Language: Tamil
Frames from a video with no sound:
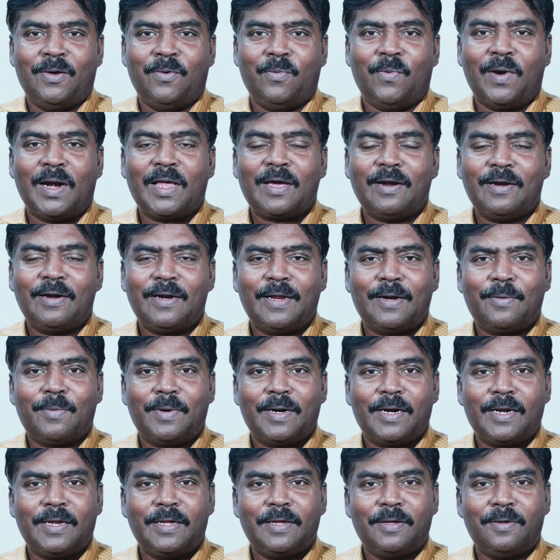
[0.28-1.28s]
வணக்கம்
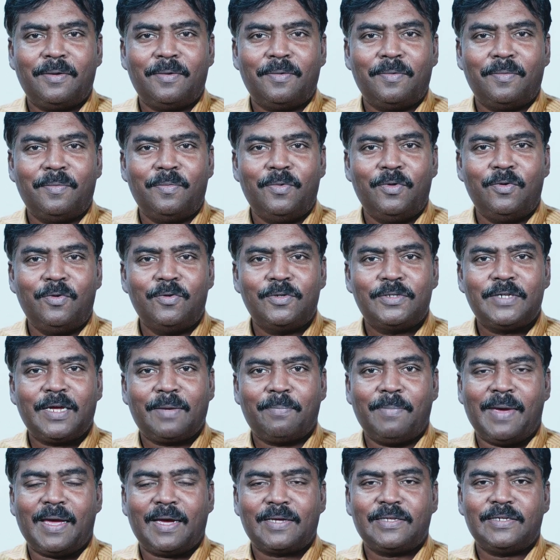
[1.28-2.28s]
நண்பர்களே மியூசிக்
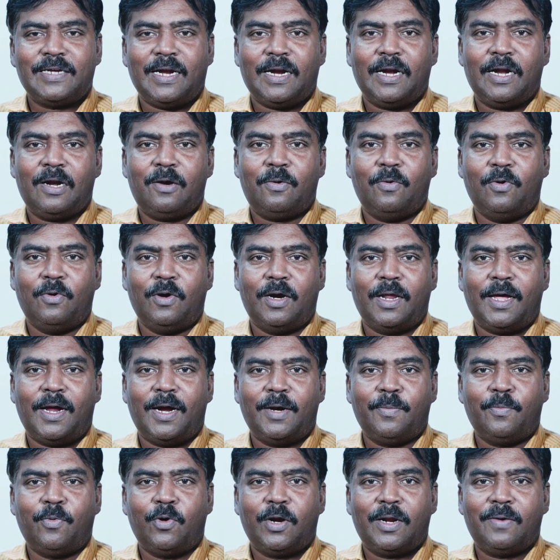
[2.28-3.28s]
மேக் சேனல் உங்களை
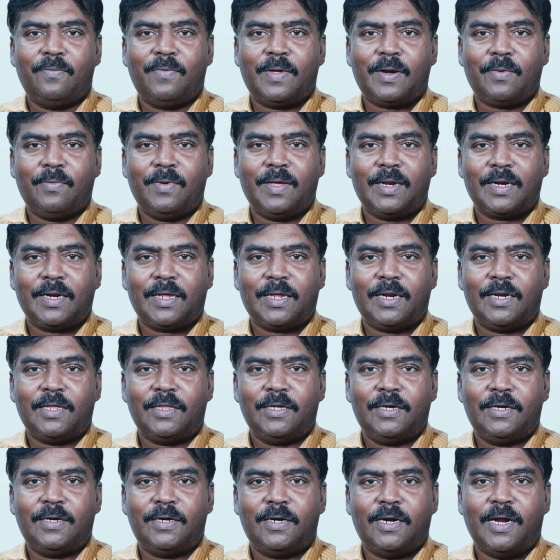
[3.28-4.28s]
அன்புடன் வரவேற்கிறது
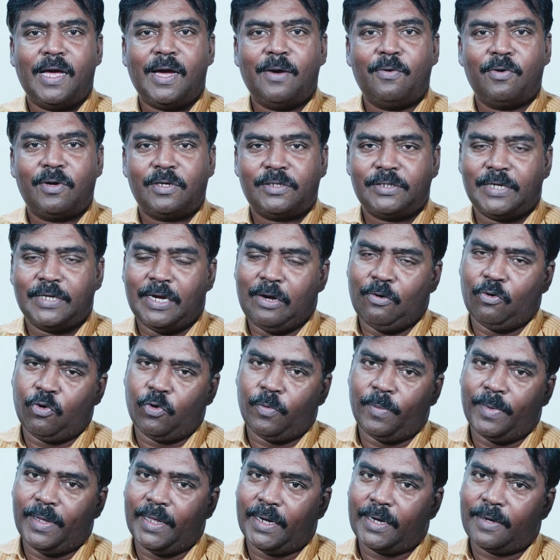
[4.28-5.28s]
நான் உங்கள்
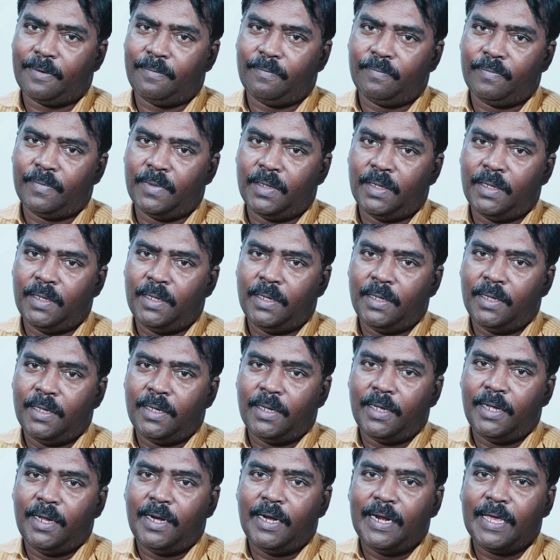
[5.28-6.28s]
செல்வகுமார்
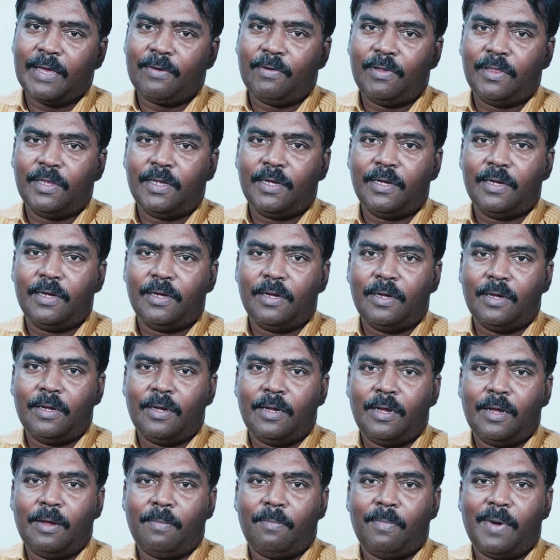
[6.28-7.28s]
இன்றைக்கி வந்து
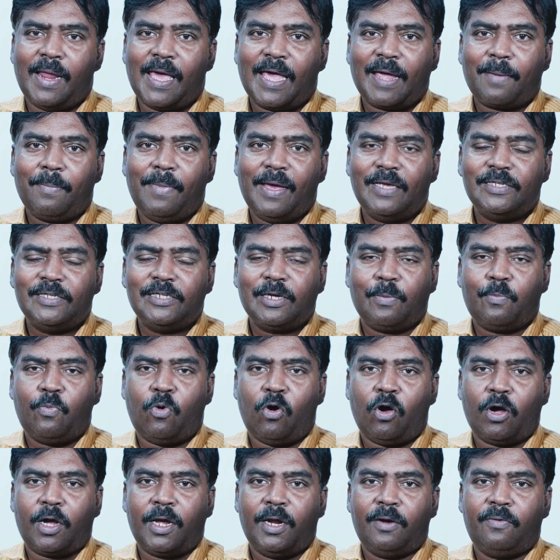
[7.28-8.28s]
பிளாக் மேஜிக்
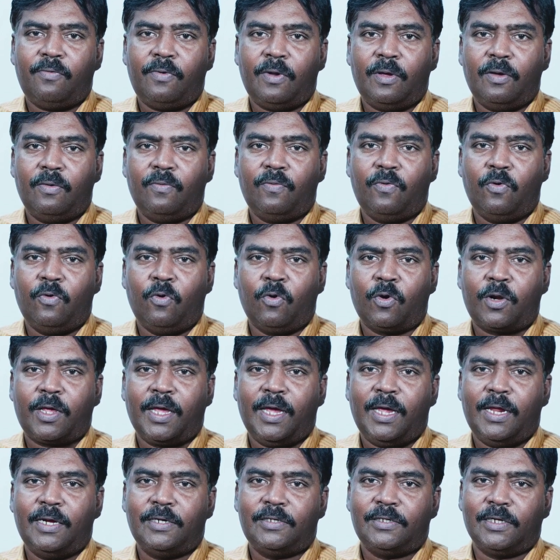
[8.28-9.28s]
பாக்கெட் ஃபோர்
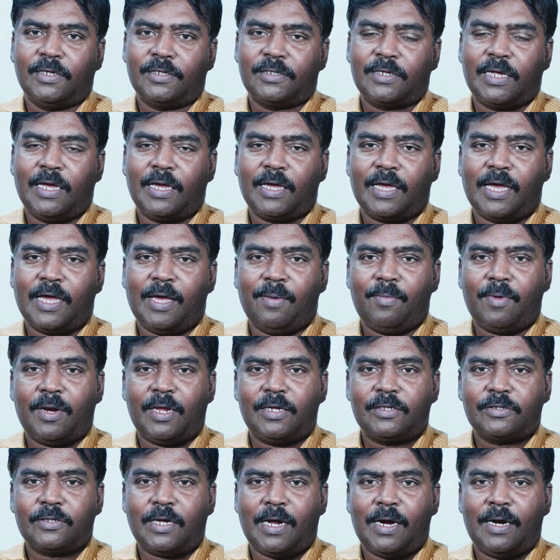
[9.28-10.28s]
கே அண்ட் சிக்ஸ் கே
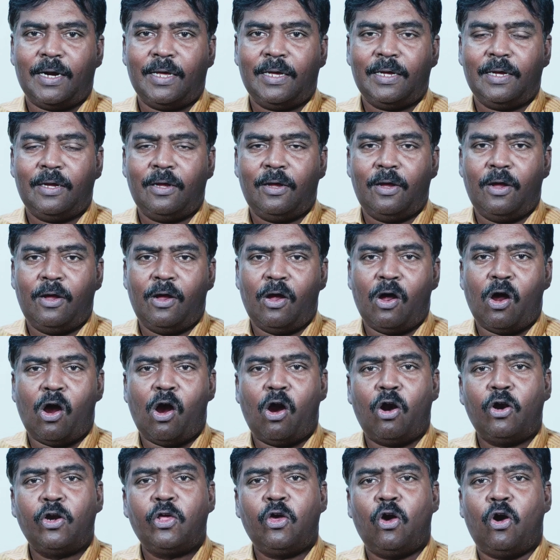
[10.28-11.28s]
கேமராஸ்க்கான
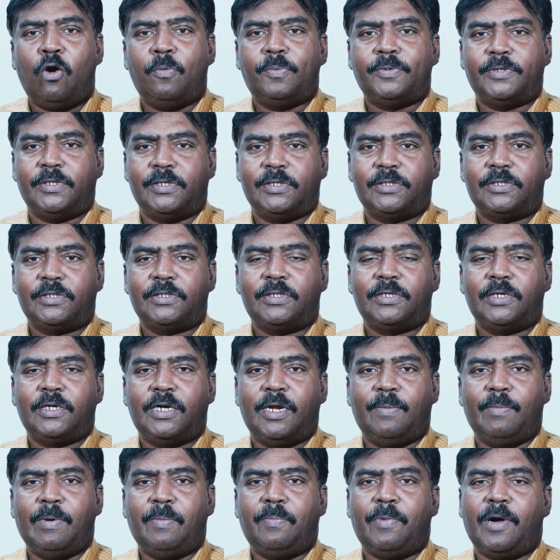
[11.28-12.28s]
ஆடியோ ஆப்ஷன்ஸ்
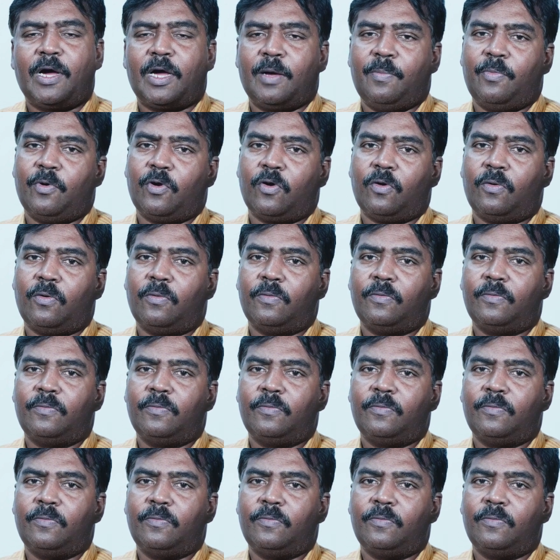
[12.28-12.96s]
நம்ம பார்க்க போகிறோம்